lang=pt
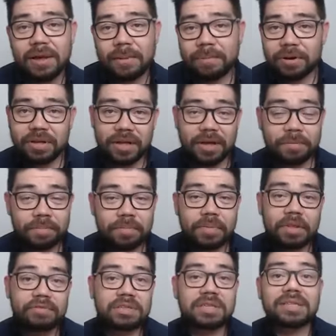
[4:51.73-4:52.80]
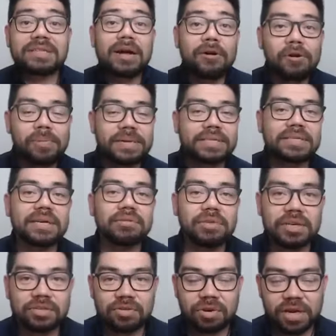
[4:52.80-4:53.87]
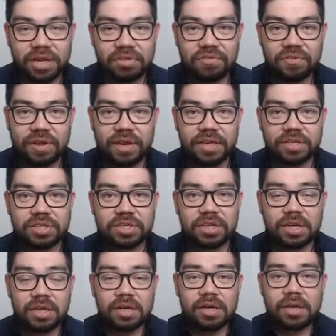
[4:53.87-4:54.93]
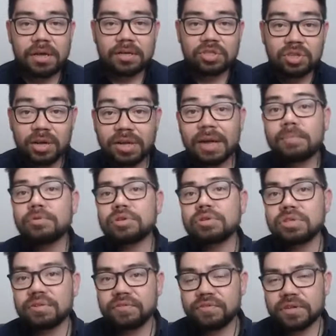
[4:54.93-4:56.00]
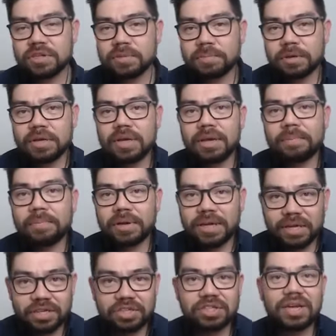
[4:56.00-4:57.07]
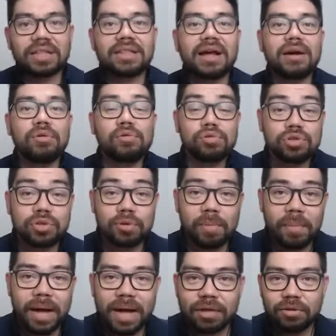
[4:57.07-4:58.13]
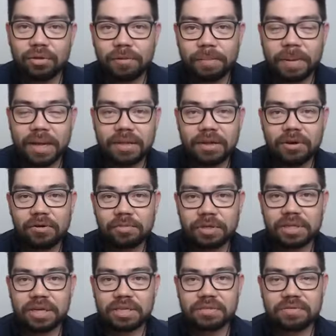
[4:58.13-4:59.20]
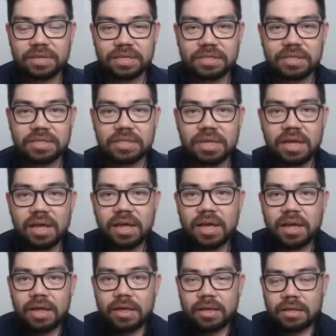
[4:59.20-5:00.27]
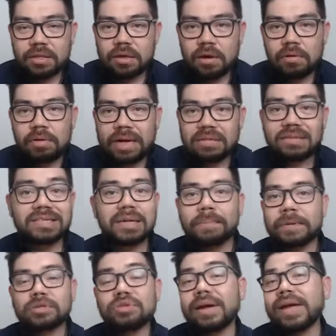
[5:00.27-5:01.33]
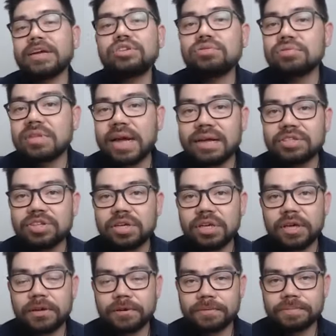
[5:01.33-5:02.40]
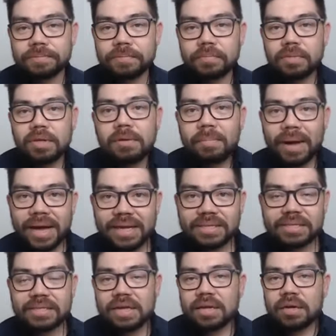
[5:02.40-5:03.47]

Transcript: porque você está começando a escolher diferente. Só que é muito difícil, por quê? Porque a gente já está acostumado num padrão muitas vezes. Então, às vezes a pessoa quer juntar dinheiro, mas